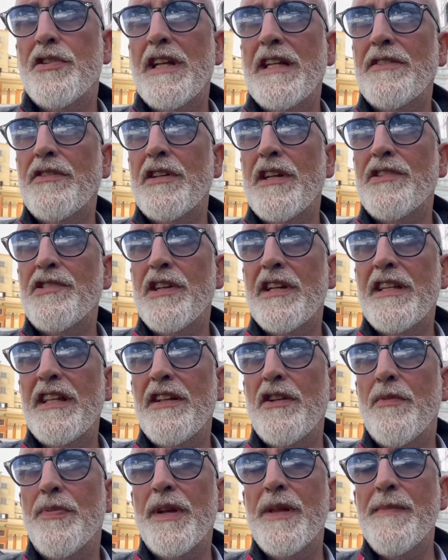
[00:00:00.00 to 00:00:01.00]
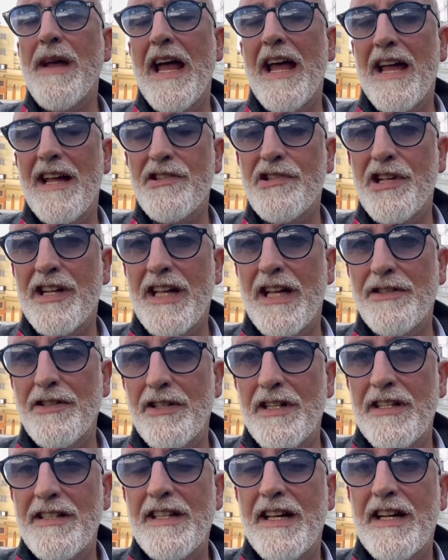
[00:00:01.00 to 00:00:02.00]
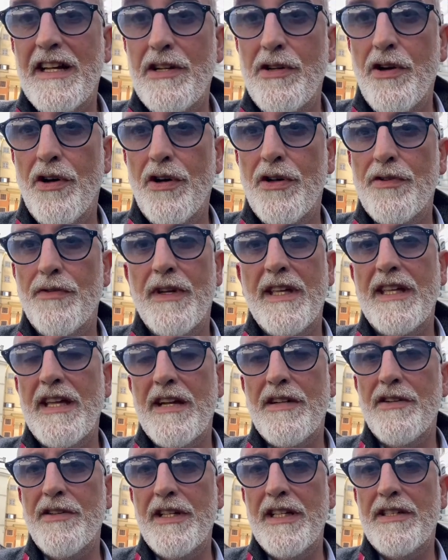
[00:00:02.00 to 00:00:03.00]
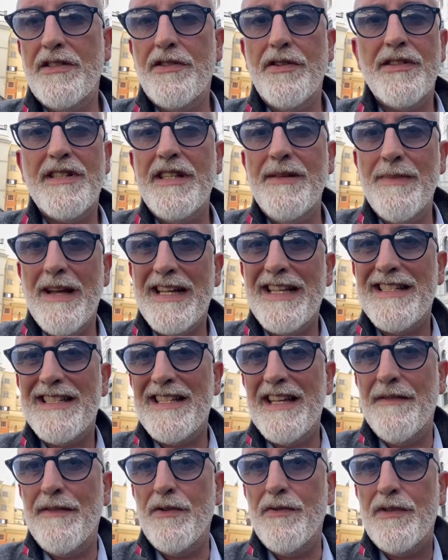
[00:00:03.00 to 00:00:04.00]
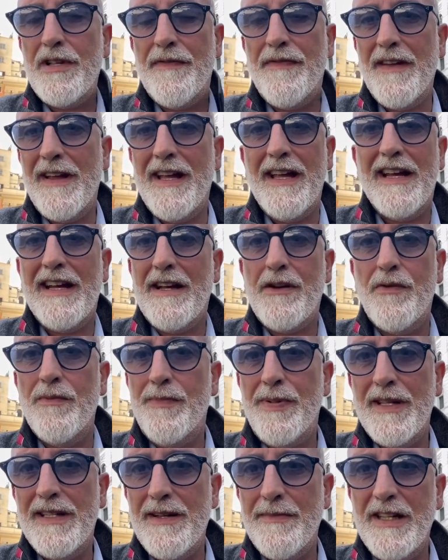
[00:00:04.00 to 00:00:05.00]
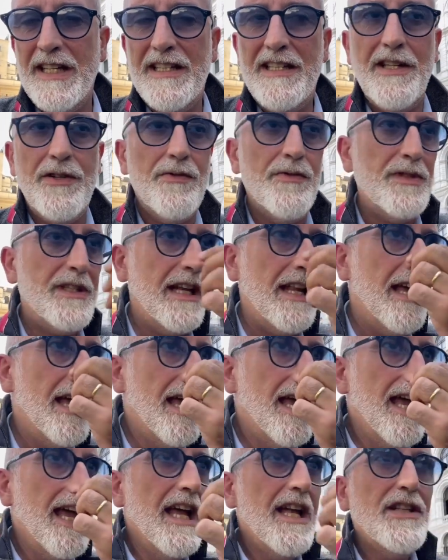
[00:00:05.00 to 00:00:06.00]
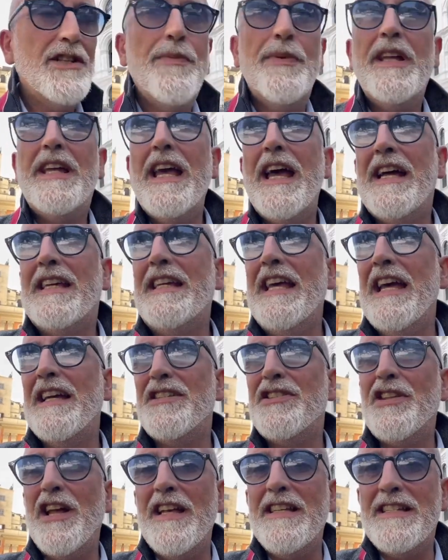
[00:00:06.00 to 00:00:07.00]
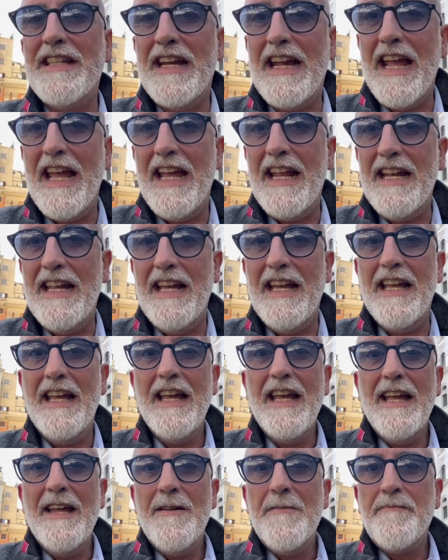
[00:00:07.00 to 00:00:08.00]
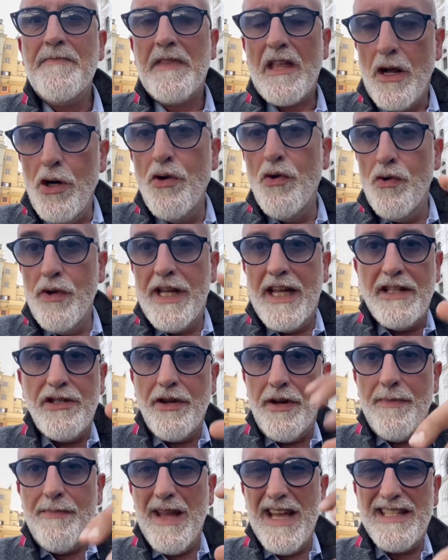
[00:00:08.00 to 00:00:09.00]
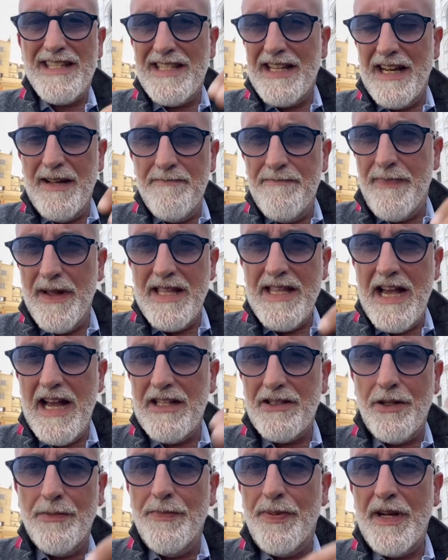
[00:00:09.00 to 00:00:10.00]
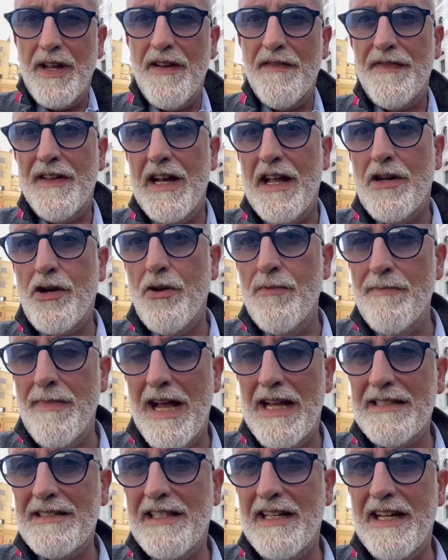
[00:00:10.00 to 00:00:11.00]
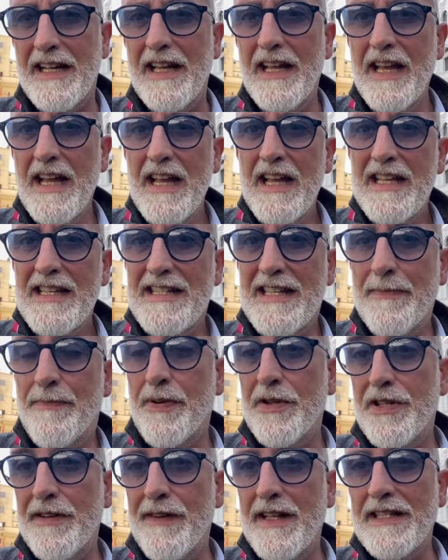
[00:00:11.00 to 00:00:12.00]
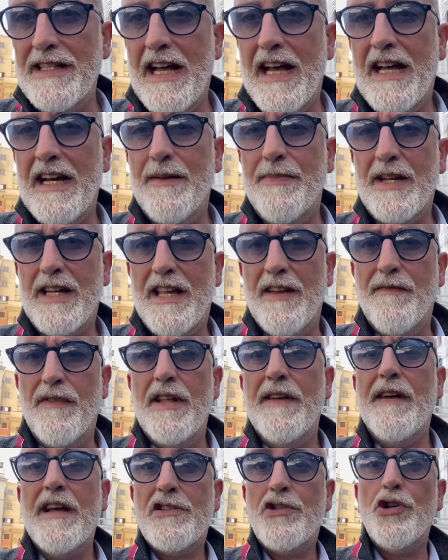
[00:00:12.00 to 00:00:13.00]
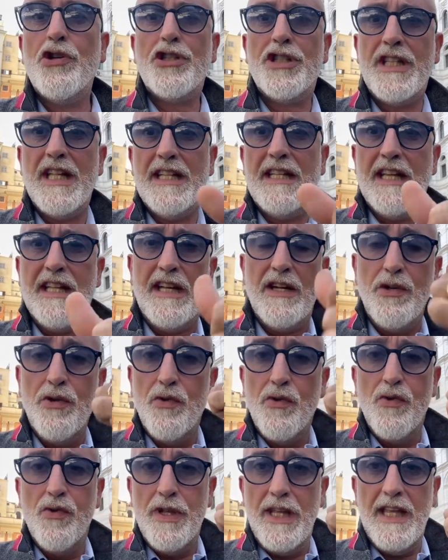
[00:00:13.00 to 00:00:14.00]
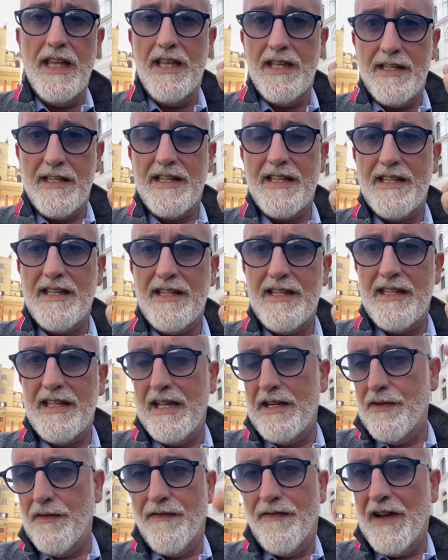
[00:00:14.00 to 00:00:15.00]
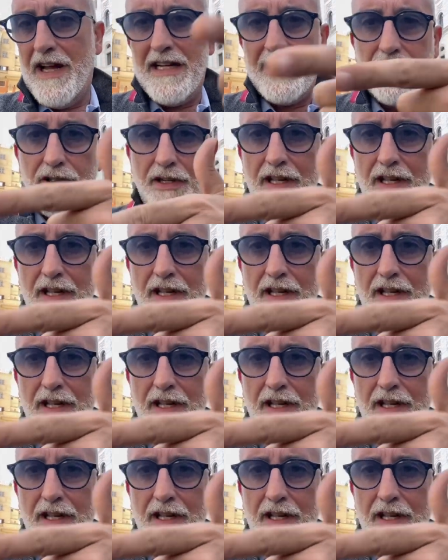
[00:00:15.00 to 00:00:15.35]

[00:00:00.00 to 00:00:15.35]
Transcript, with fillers: nano da giardino prima ha cercato di andare all'ONU e gli hanno detto sì ma che sei venuta a fare era completamente inutile. Dopodiché ha chiesto a Israele lui che dovrebbe essere impegnato in prima fila a combattere, se poteva andare perché voleva sostenere lui, che non fa altro